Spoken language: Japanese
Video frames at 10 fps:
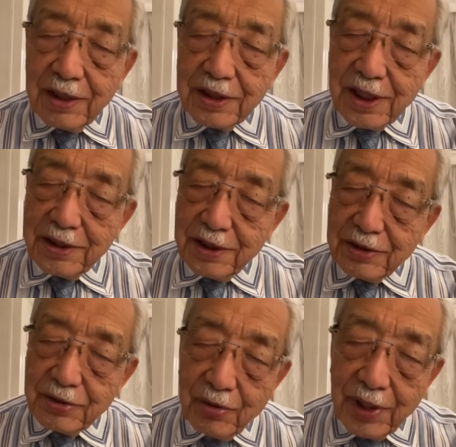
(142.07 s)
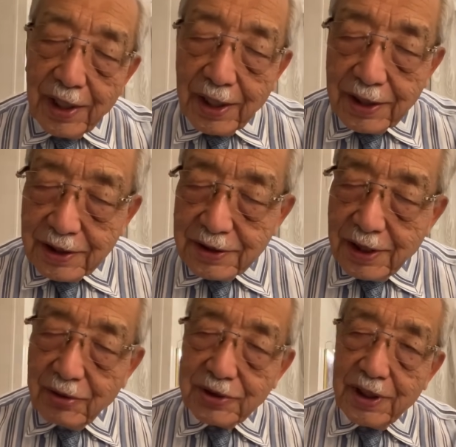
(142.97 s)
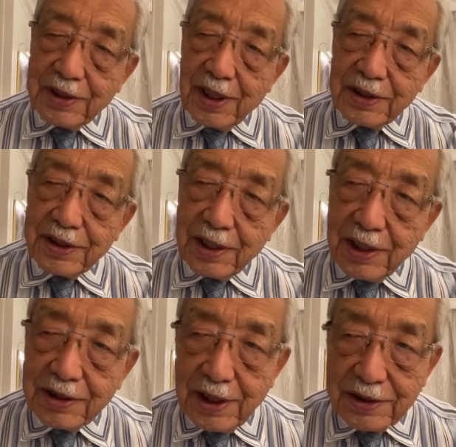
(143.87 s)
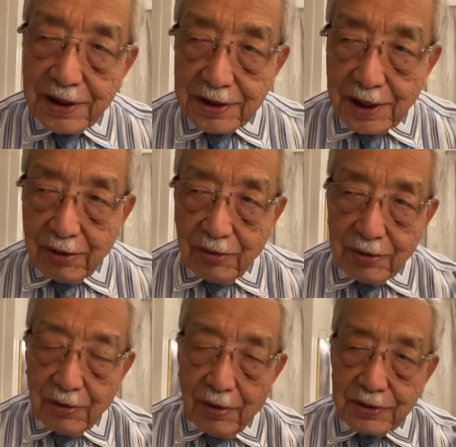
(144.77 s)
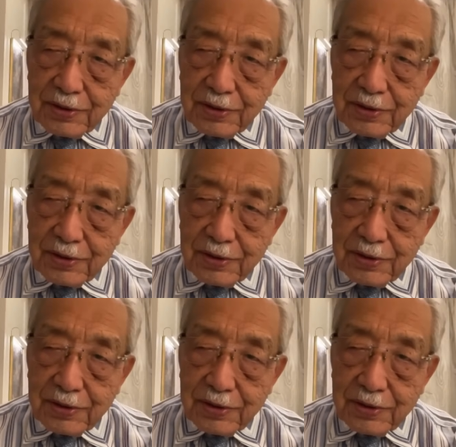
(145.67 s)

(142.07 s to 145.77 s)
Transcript: 2024年からですね、ロシアに対して経済制裁を